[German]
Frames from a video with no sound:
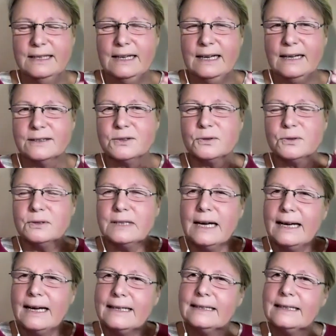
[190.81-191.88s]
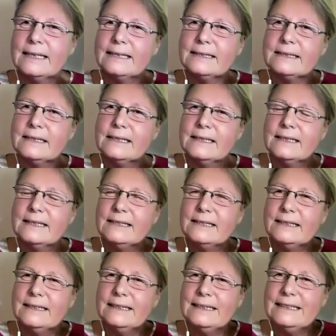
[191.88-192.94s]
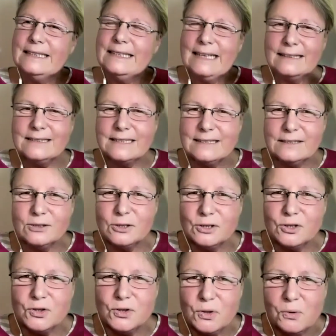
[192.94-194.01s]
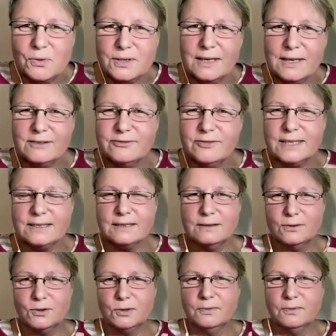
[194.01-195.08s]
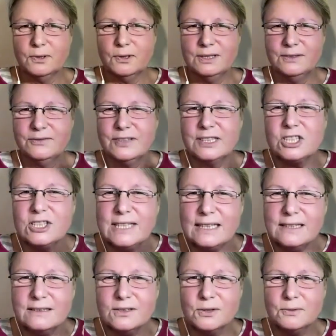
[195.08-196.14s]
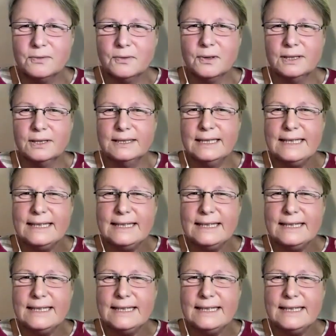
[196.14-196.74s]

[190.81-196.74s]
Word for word: Also eigentlich die ganze Situation erfassen zu wollen, verstehen zu wollen.